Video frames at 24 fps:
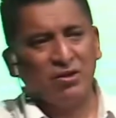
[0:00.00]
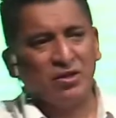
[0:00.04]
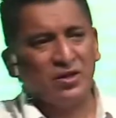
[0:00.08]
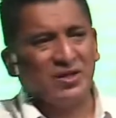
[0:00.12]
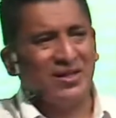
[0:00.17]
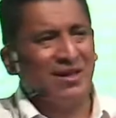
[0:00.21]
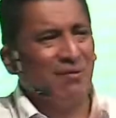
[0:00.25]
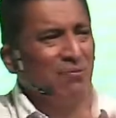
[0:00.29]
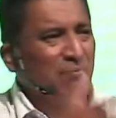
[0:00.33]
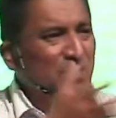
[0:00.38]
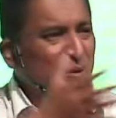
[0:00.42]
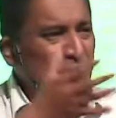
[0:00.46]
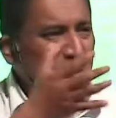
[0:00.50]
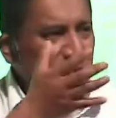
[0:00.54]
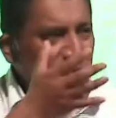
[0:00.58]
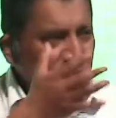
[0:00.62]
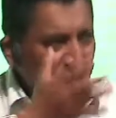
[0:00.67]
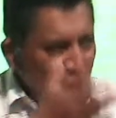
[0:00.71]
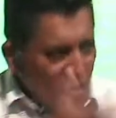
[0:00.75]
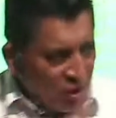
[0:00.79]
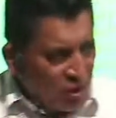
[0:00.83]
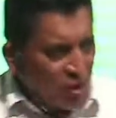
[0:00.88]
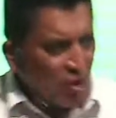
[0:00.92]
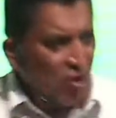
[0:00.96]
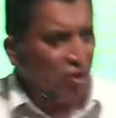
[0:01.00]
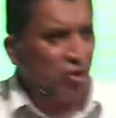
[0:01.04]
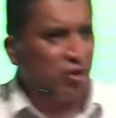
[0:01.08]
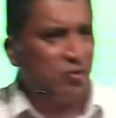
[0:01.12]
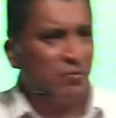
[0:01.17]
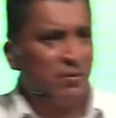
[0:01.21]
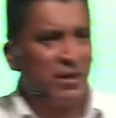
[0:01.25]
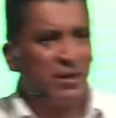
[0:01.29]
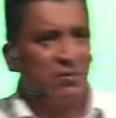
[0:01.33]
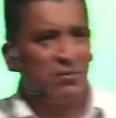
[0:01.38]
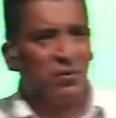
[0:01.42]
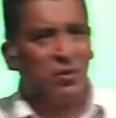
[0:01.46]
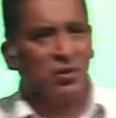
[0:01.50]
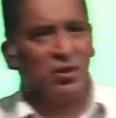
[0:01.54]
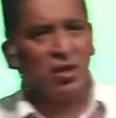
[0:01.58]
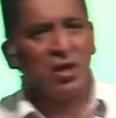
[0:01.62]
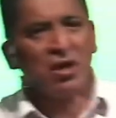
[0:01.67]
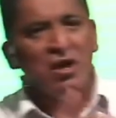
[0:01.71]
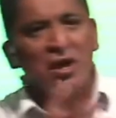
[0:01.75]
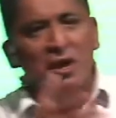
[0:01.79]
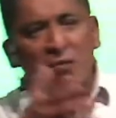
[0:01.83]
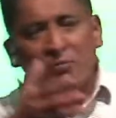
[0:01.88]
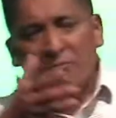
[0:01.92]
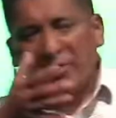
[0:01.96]
los tiempos no son los mismos,
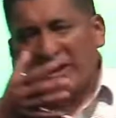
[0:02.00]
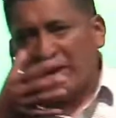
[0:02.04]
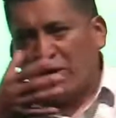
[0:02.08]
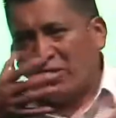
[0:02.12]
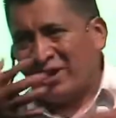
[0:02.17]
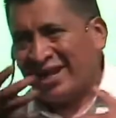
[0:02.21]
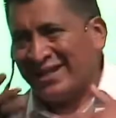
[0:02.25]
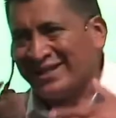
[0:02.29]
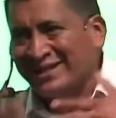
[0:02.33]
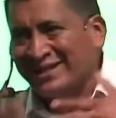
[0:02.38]
pero las